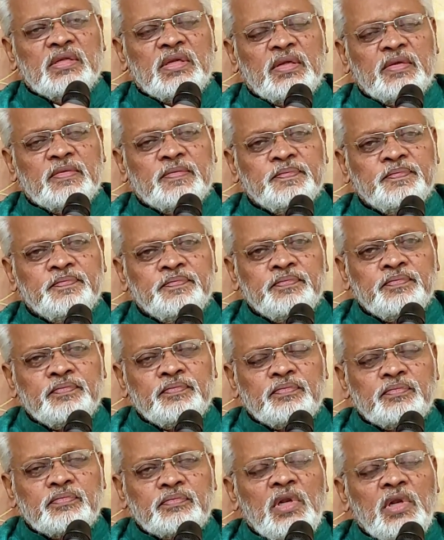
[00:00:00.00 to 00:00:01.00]
రాత్రి
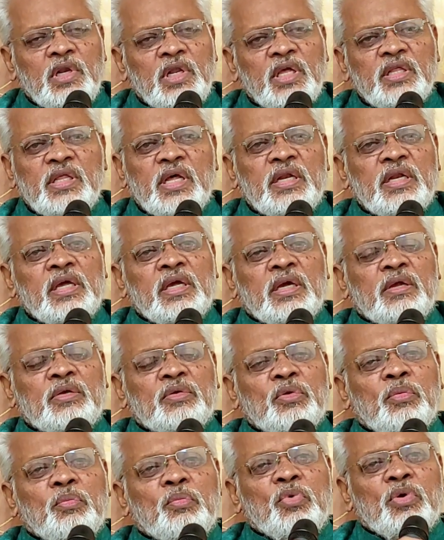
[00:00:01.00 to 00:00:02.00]
లేదన్నయ్య
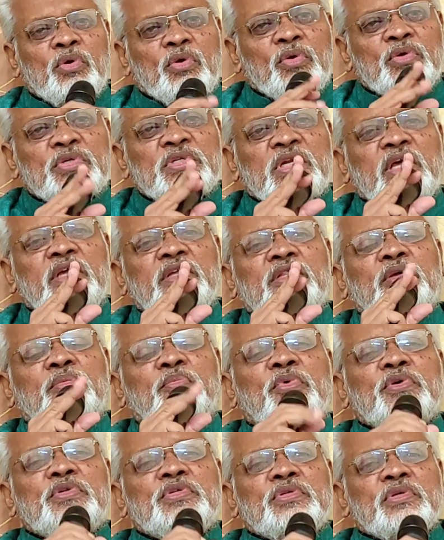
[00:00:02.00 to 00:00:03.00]
గారు మూడు
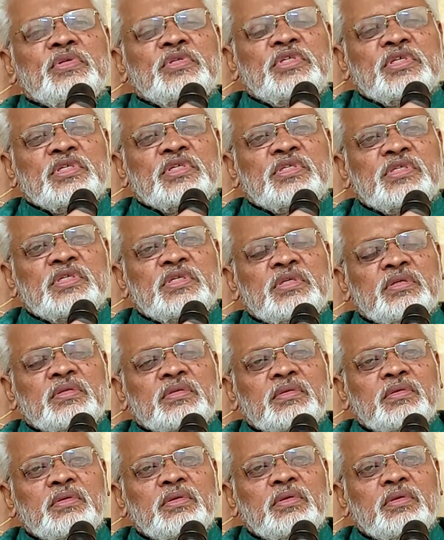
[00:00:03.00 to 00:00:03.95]
రోజులైంది భోజనం చేసి